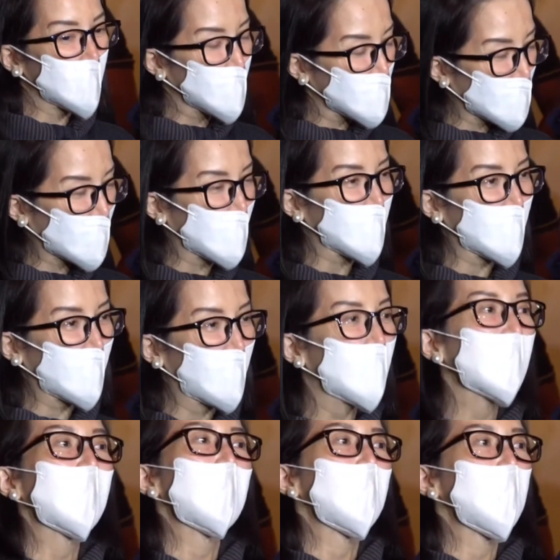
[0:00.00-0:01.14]
Duterte
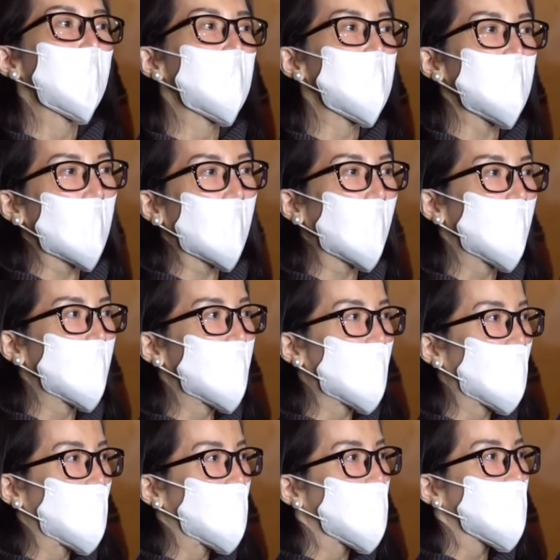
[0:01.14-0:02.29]
dun sa kanyang